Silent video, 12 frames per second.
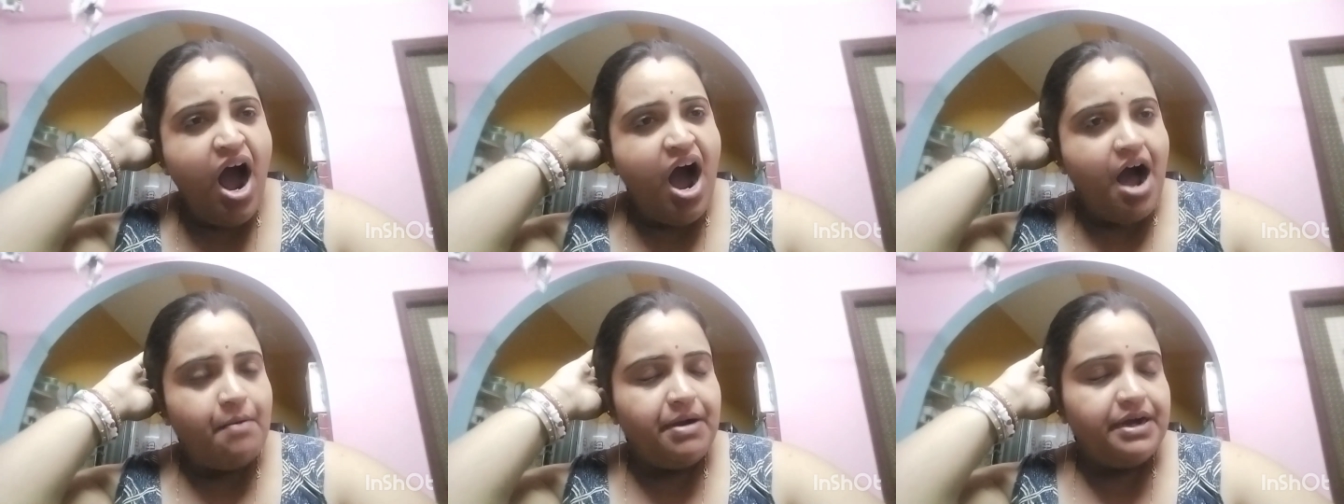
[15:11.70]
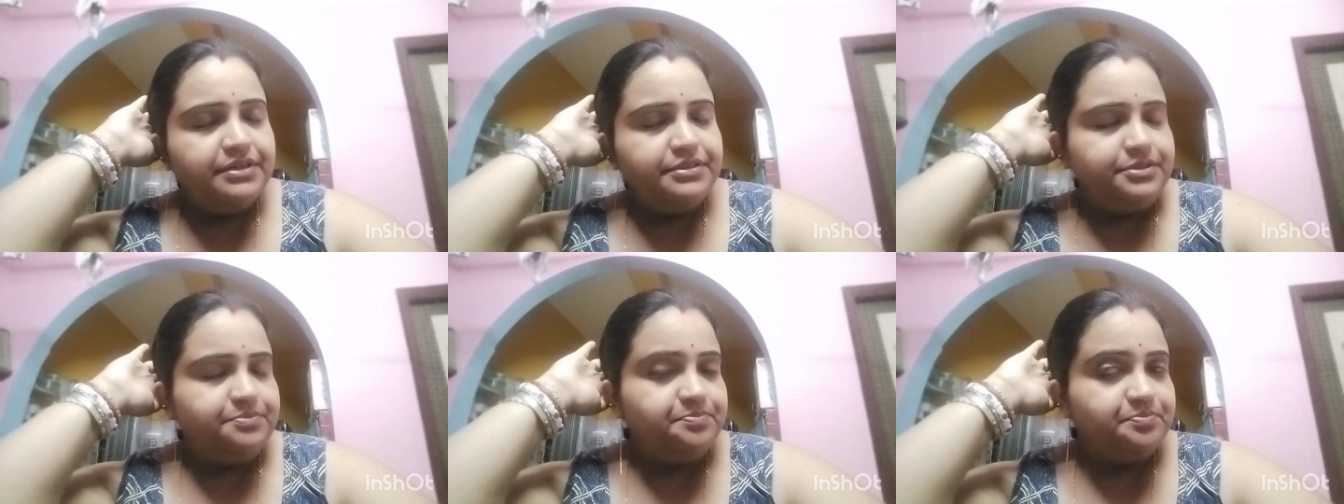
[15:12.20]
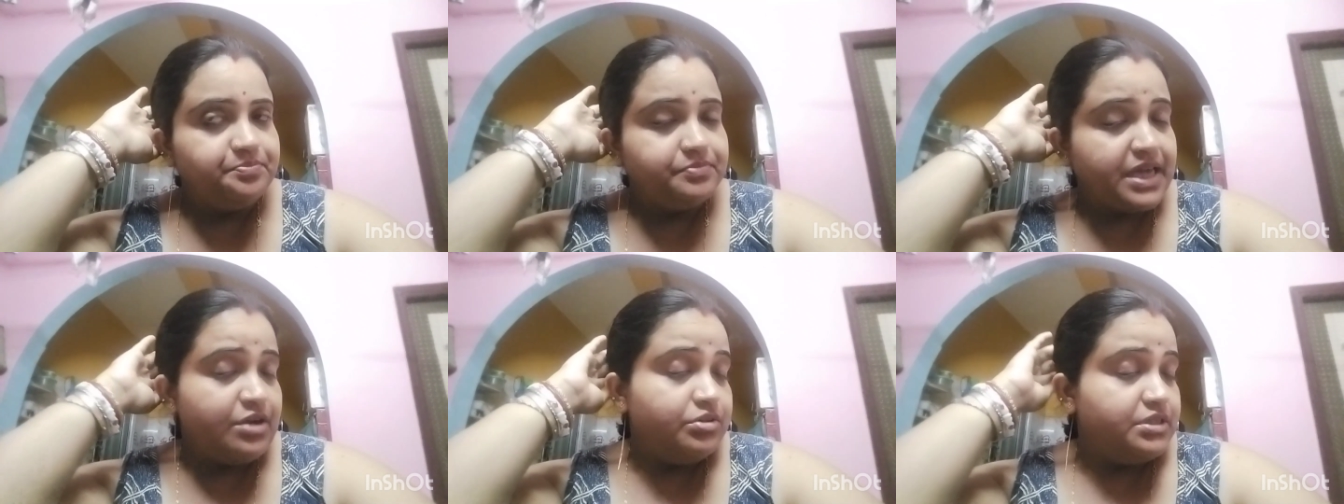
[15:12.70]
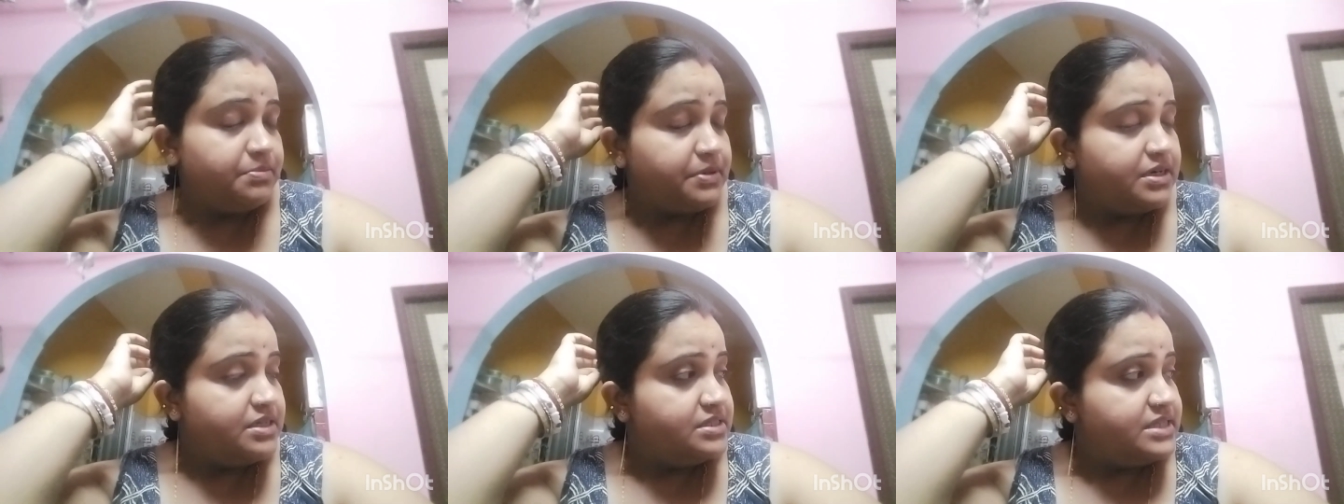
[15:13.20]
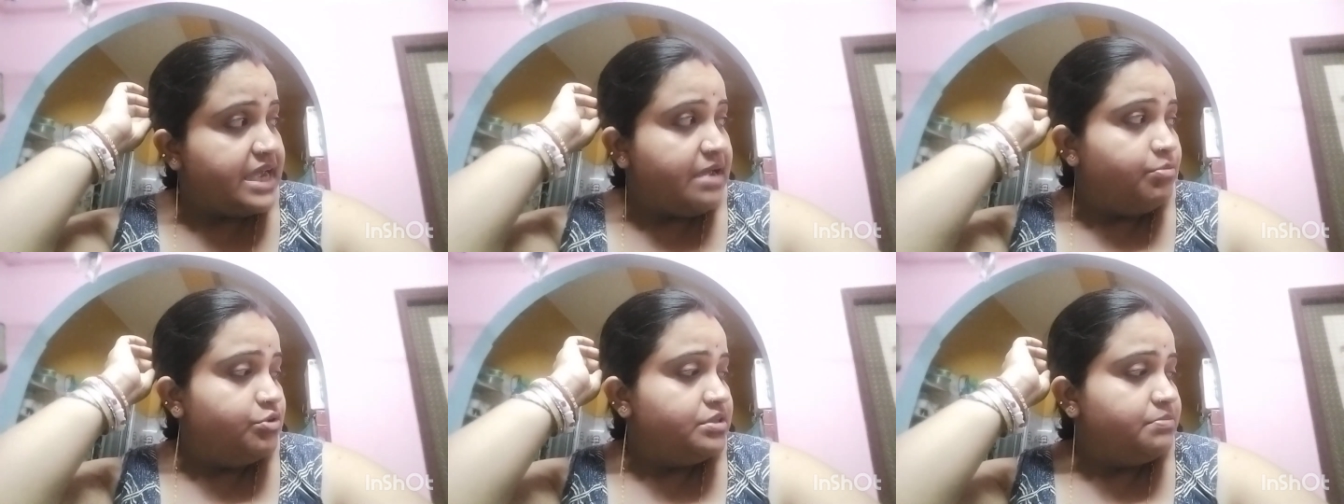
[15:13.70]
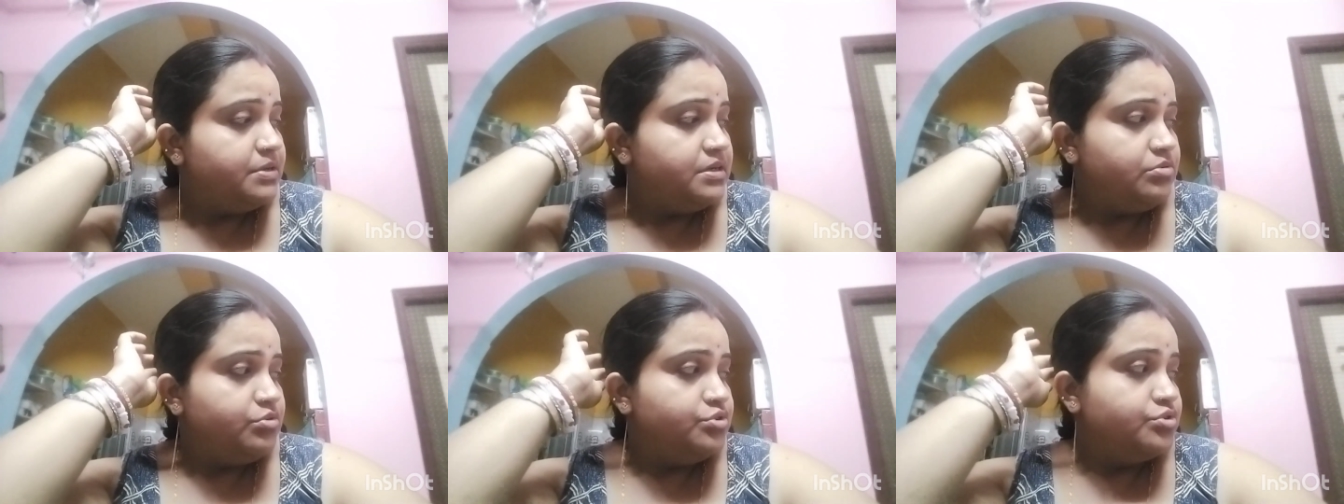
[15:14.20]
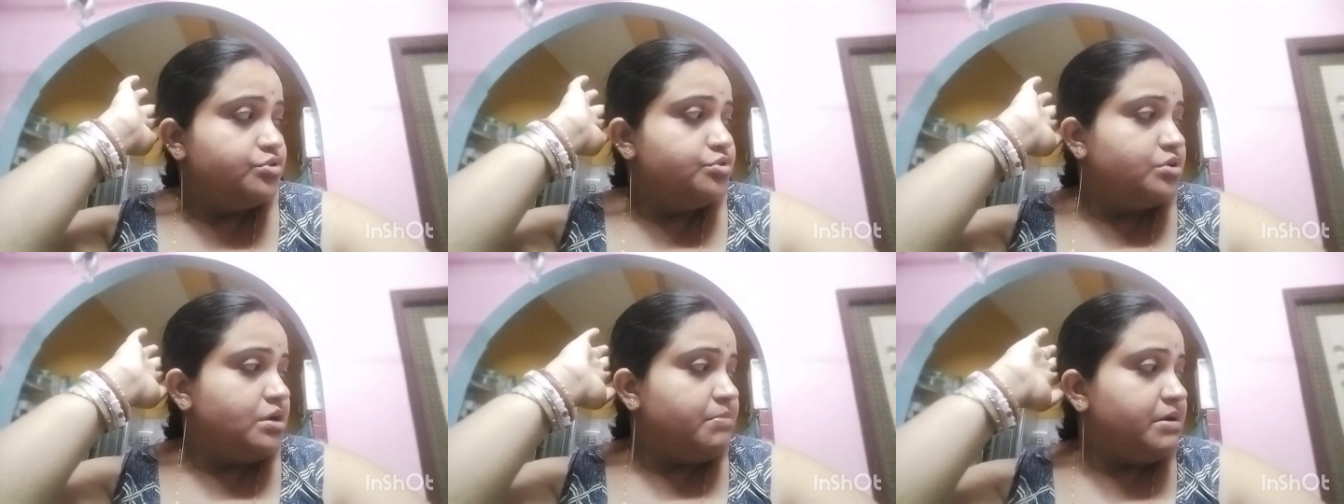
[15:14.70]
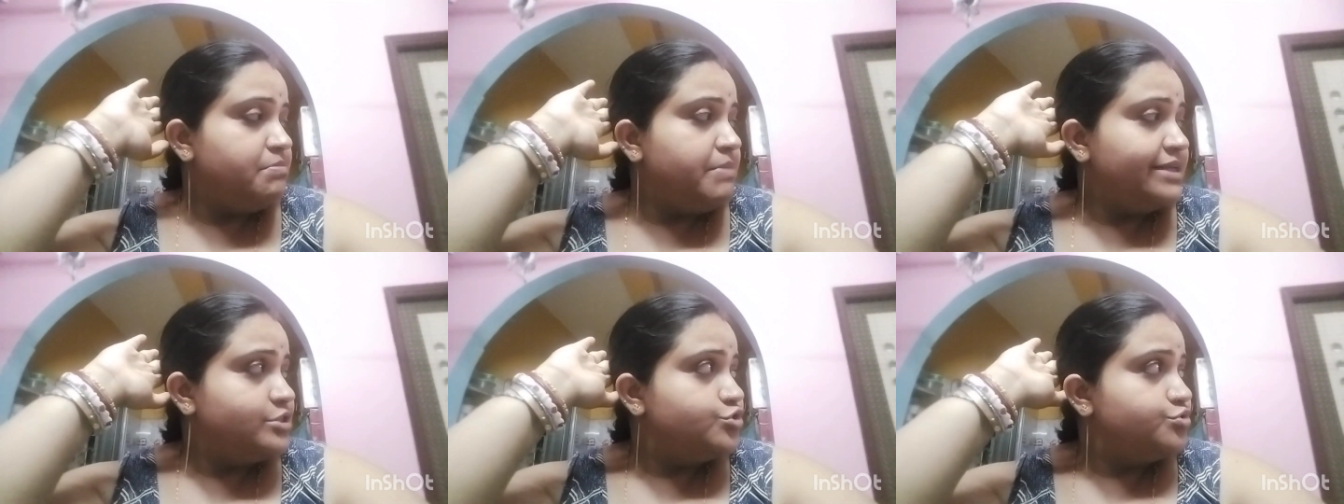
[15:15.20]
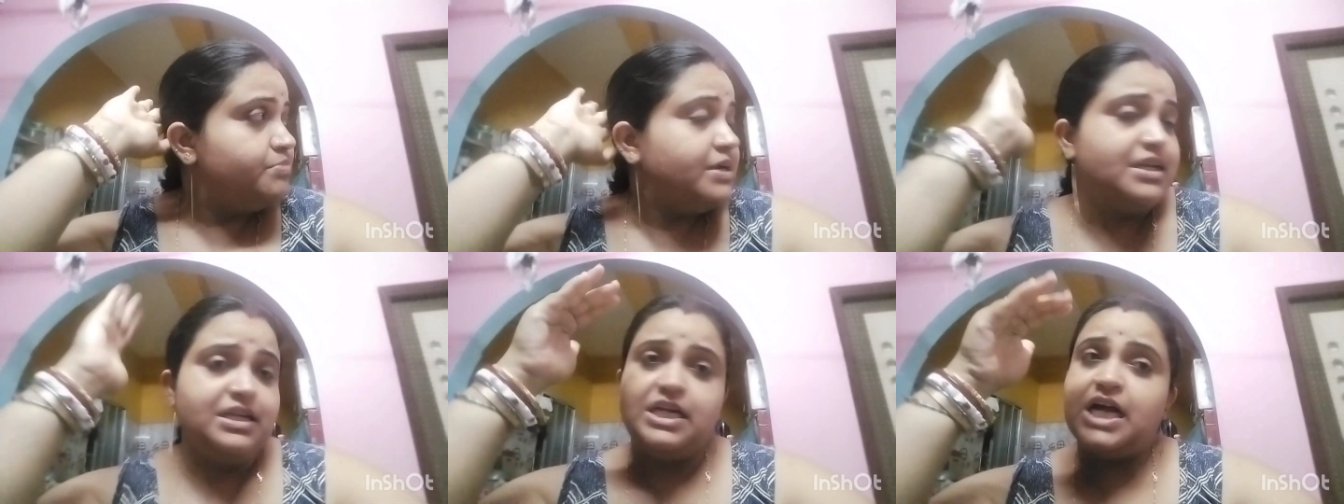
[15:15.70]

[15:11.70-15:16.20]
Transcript: আবার এ হতে পারে জ্যাম হতে পারে ওই জন্য আমার বাথরুমের